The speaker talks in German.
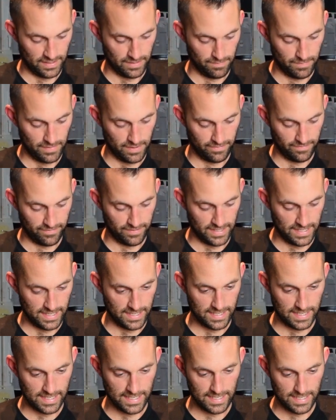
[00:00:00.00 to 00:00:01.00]
Mir
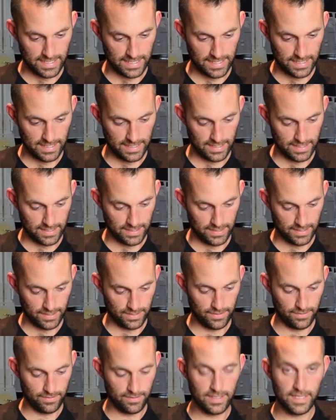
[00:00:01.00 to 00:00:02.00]
fehlt eine Hand.
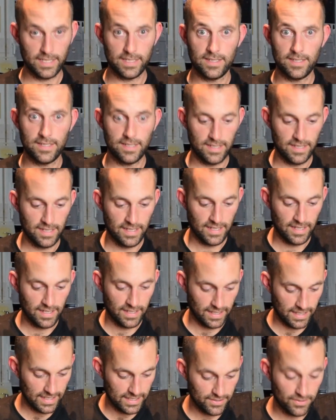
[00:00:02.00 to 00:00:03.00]
So jetzt.
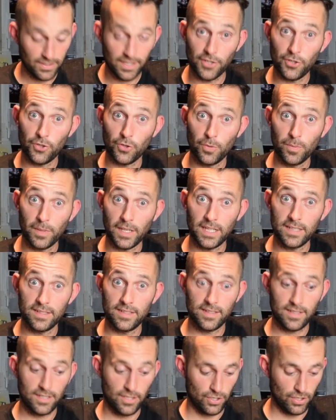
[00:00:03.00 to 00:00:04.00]
Also der Stromkreis
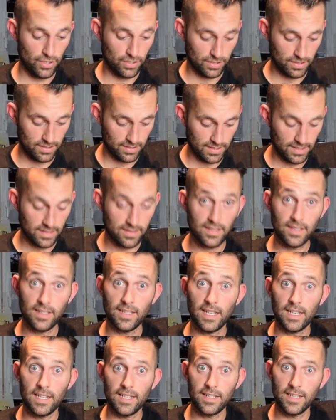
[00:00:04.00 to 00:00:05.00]
ist geschlossen. Ihr seht, die
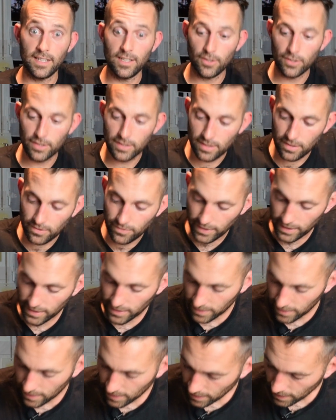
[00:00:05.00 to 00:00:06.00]
LED leuchtet
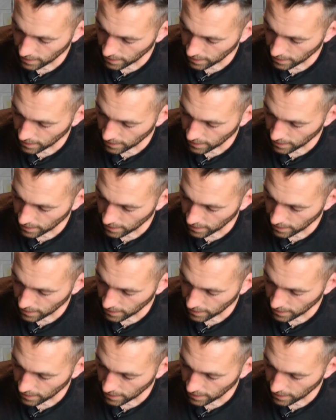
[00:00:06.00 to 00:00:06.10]
wieder.